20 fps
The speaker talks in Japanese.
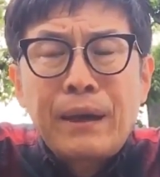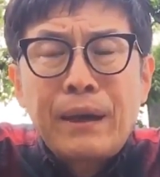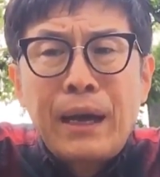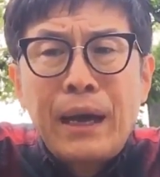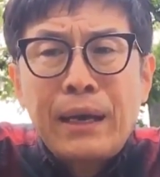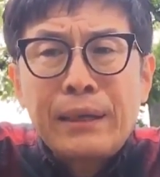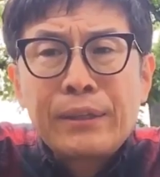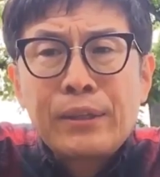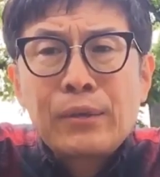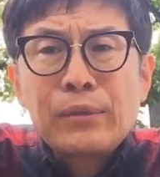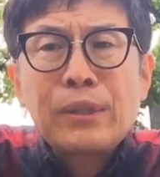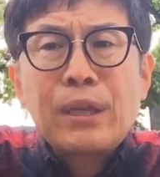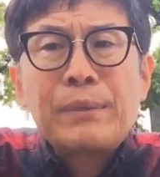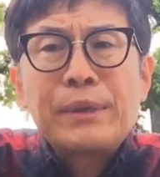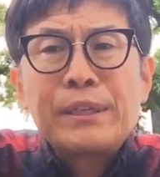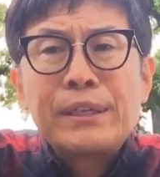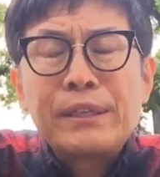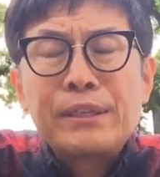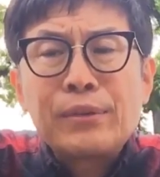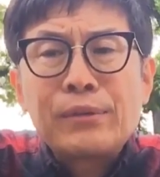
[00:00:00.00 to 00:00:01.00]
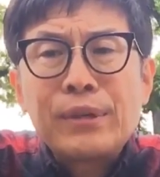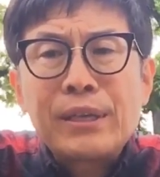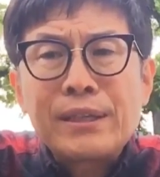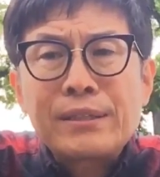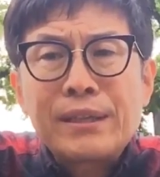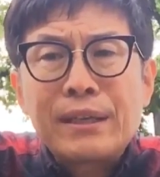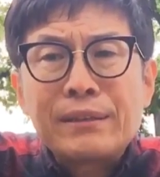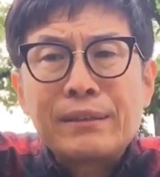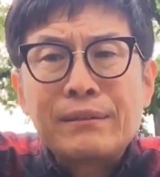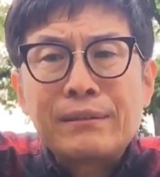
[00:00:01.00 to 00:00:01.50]
相手のために祈りな
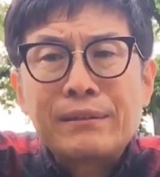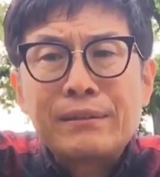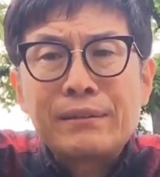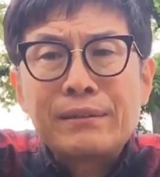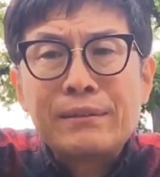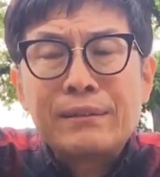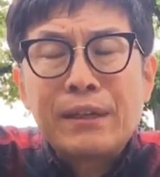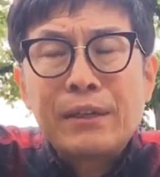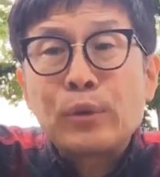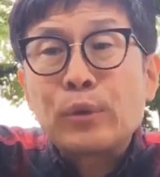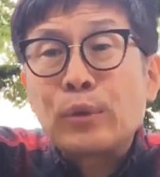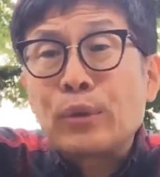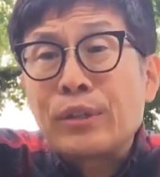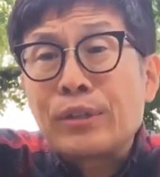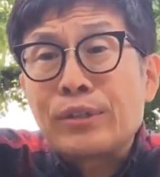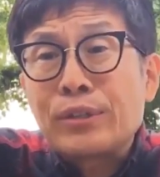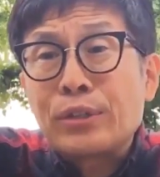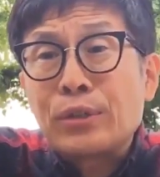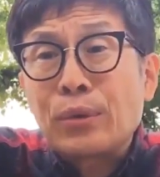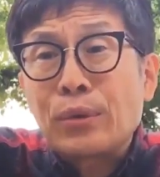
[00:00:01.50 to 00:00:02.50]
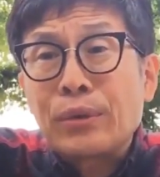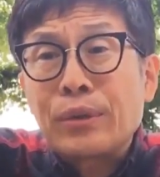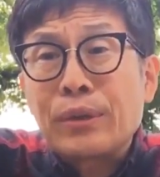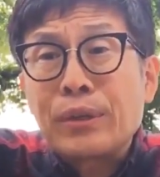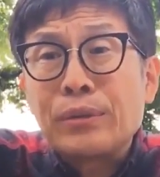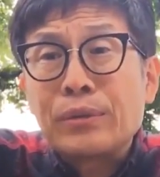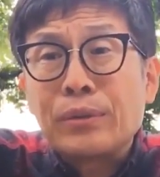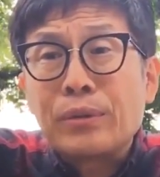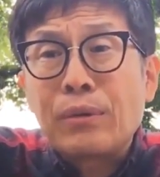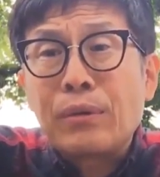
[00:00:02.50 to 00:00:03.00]
さいっていうことです。一言で言
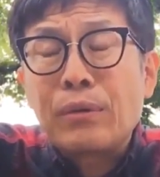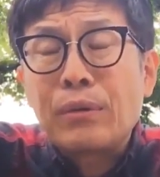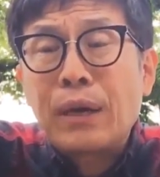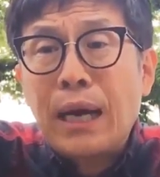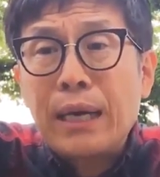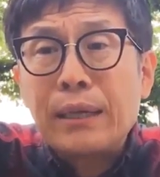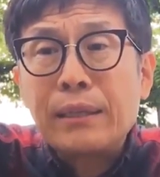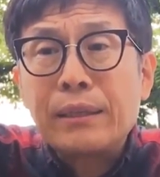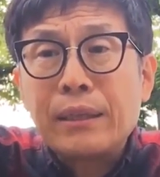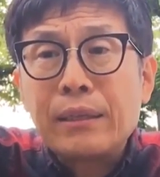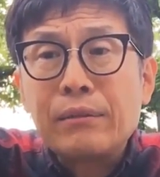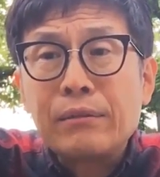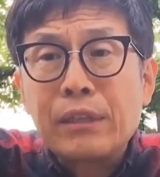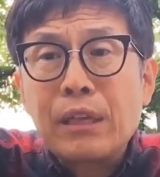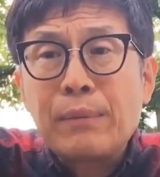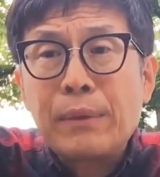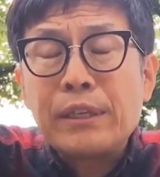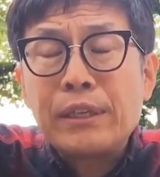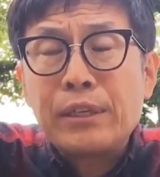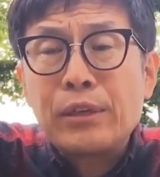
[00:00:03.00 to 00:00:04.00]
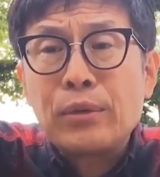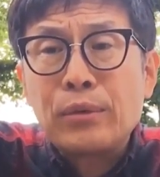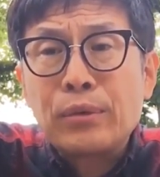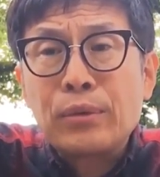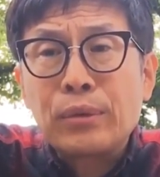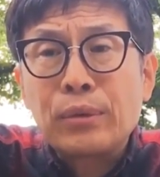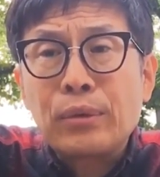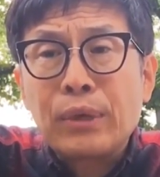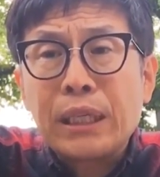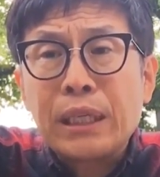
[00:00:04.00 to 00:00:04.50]
うと、相手のために祈る
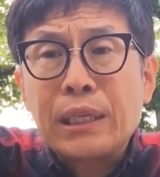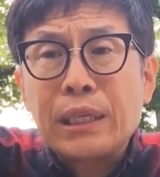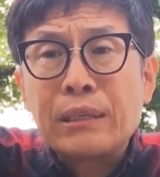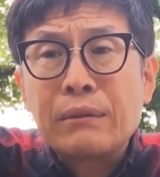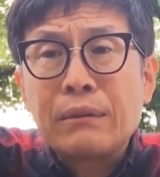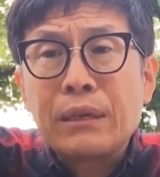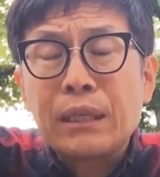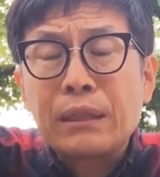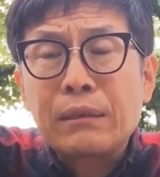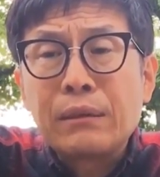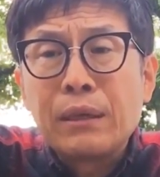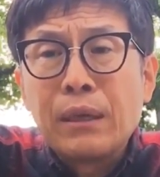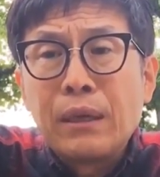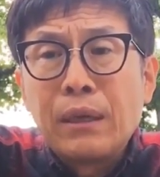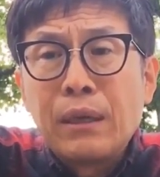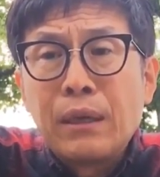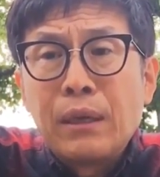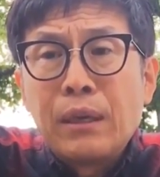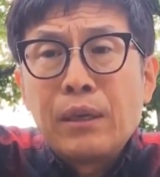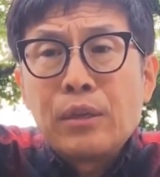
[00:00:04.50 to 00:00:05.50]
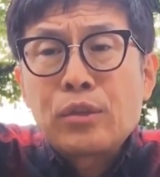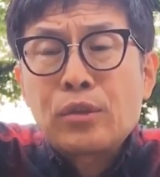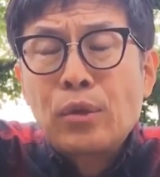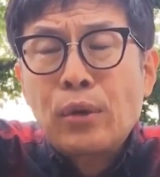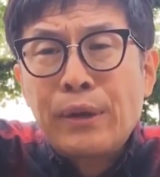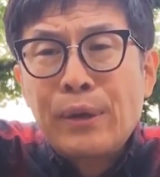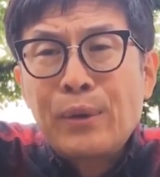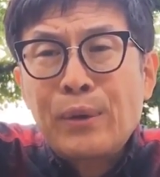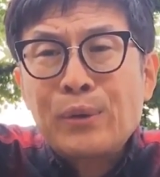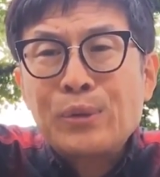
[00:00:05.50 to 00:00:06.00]
ことができるから、
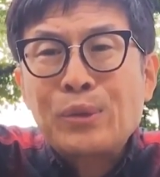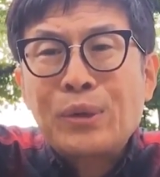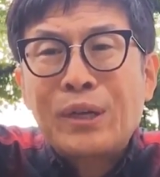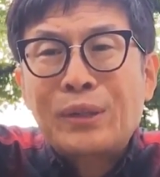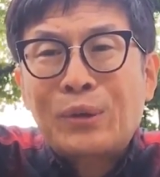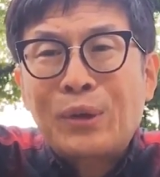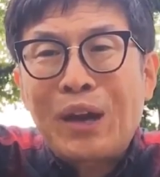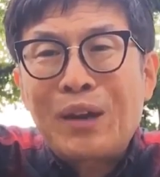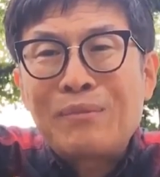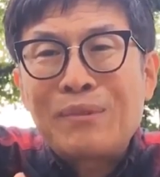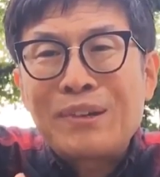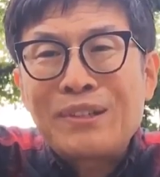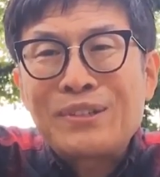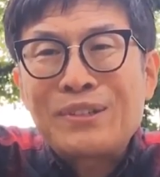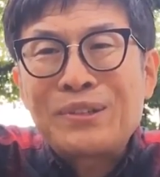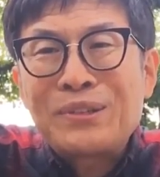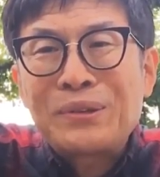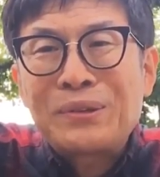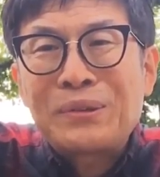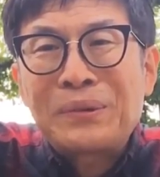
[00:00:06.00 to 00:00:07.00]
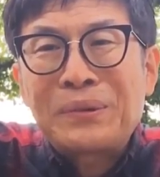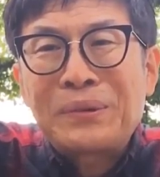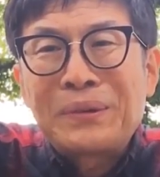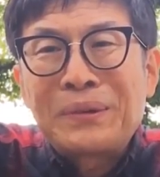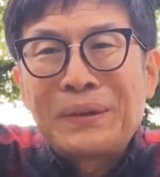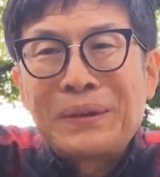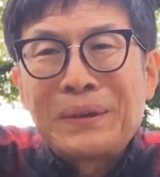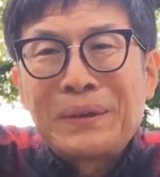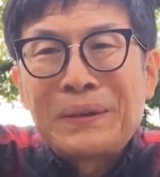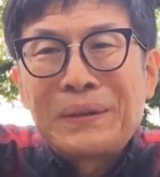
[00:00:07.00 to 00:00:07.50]
それこそがトラウマ治療の
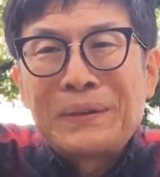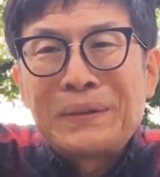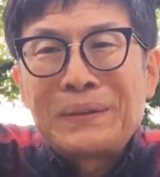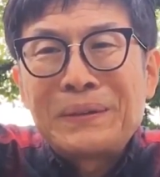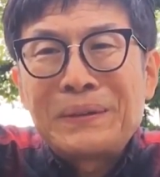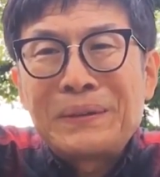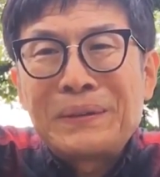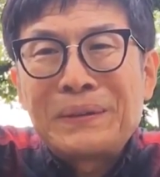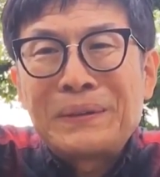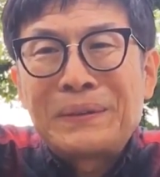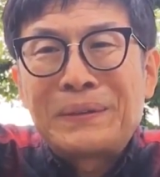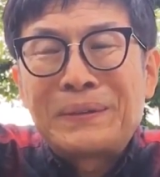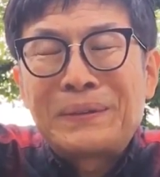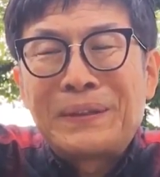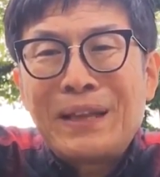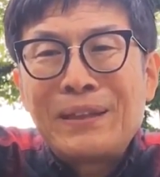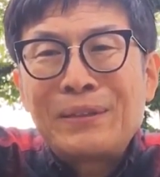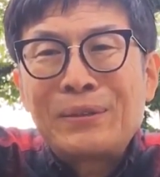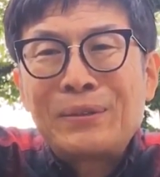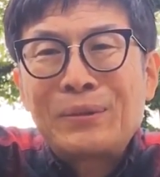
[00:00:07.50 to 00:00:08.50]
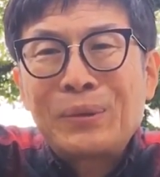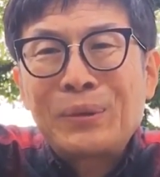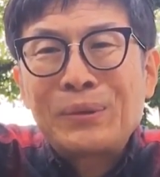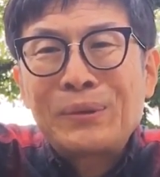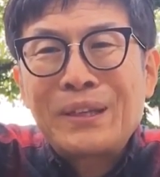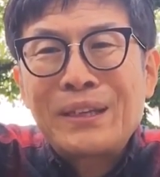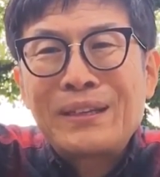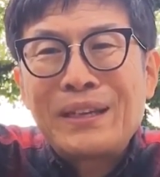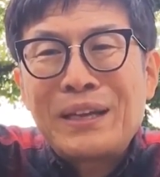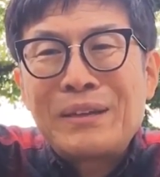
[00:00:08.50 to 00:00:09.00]
伝統
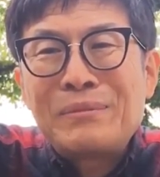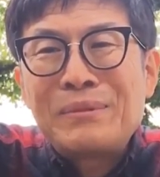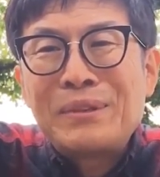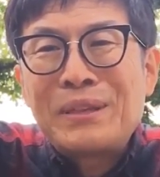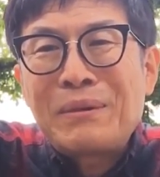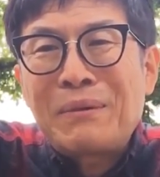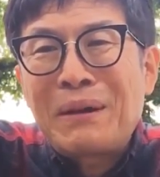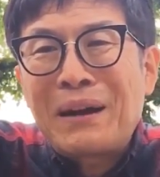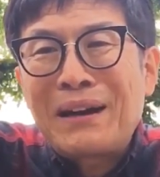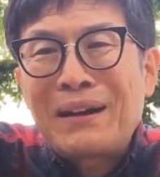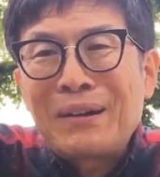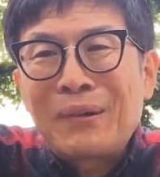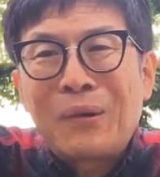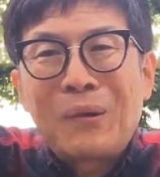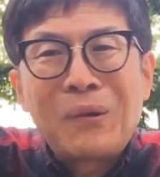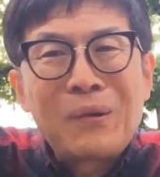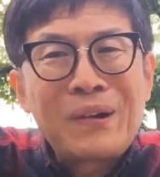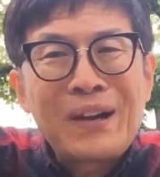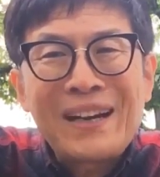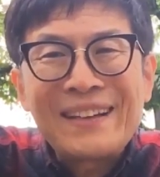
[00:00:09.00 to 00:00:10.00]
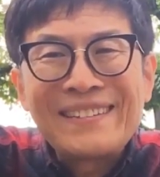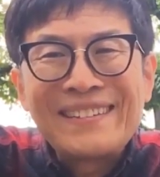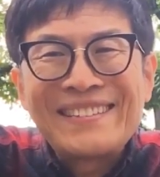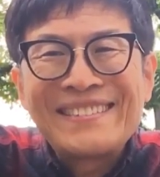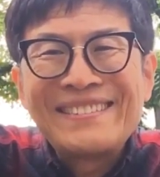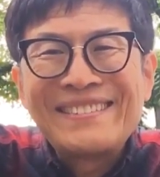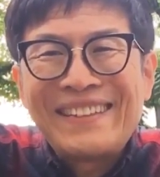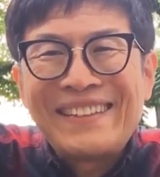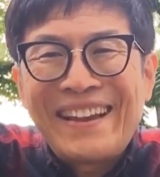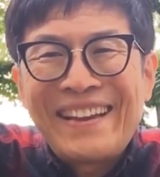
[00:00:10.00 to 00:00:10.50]
的な意味では根幹で
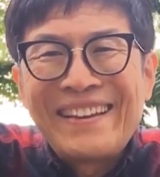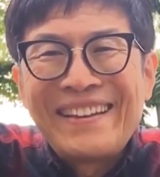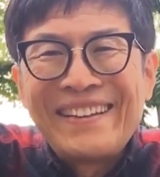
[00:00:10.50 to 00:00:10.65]
すね。